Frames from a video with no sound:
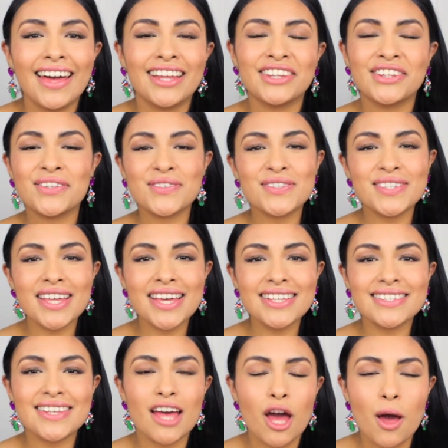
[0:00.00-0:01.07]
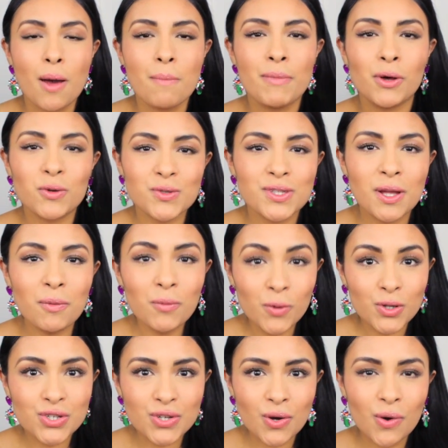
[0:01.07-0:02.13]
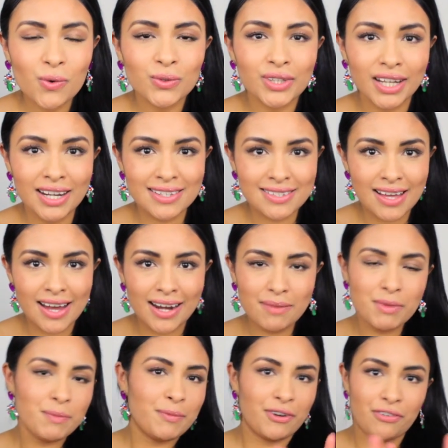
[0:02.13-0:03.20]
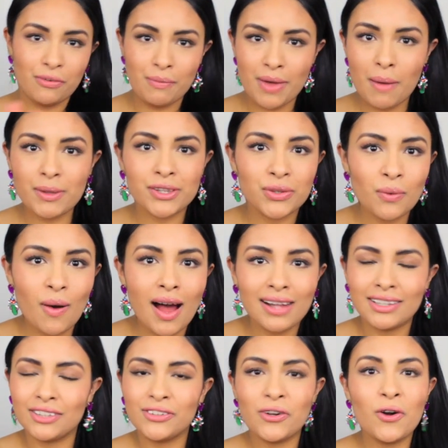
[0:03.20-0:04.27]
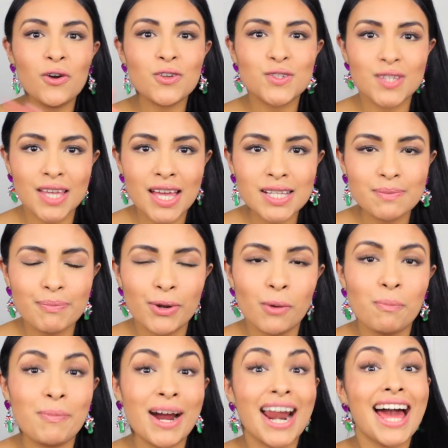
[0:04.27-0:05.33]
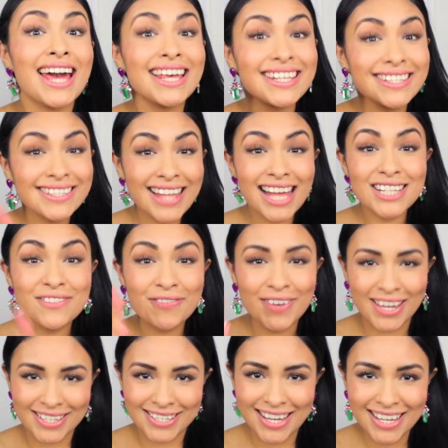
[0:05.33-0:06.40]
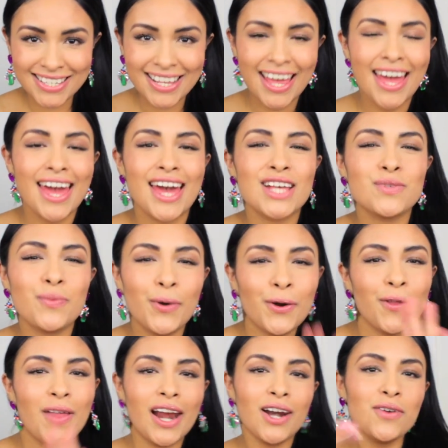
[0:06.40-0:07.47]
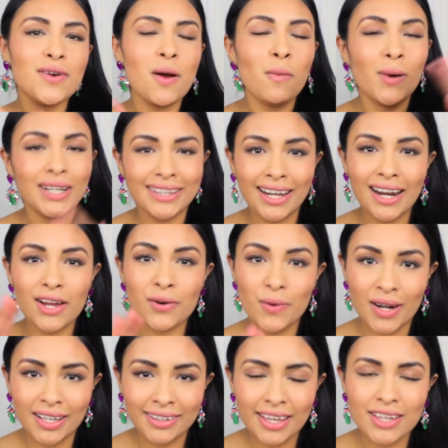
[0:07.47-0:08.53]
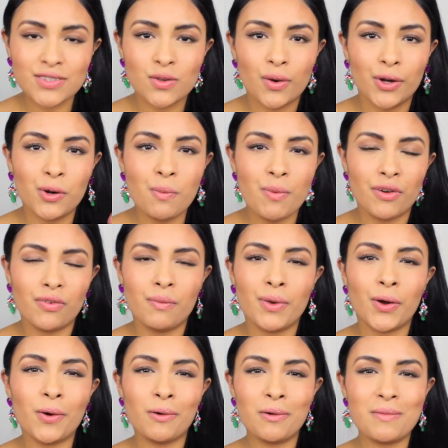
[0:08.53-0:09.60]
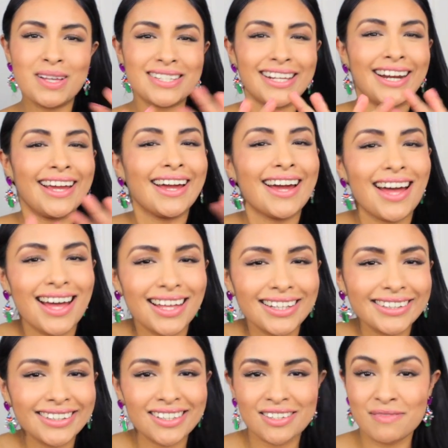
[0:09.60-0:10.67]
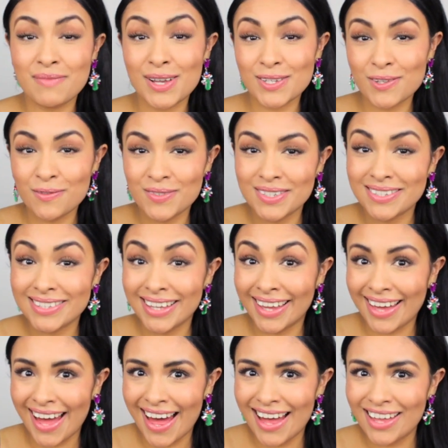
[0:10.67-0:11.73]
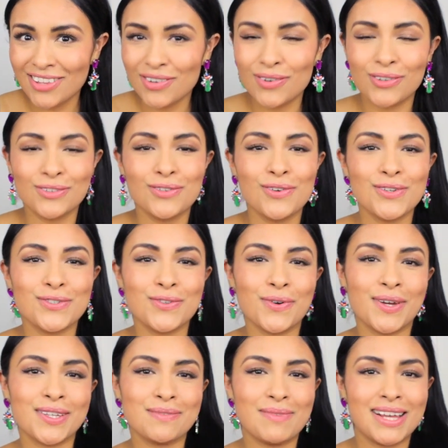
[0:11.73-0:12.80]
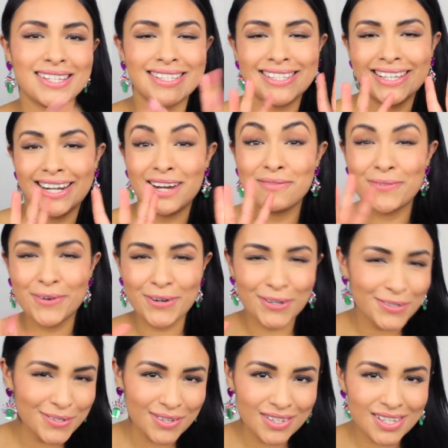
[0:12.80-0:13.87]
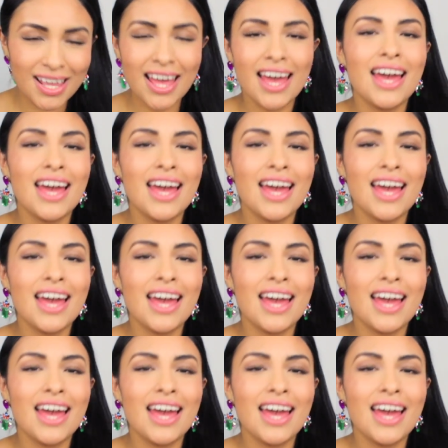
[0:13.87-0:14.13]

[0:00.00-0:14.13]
Entonces, me gusta mucho utilizar mi perfume habitual de todos los días, pero para estas fechas es bueno darle una vuelta a la ruleta y escoger un perfume como más elegante, más sofisticado, con unos toques más glamurosos.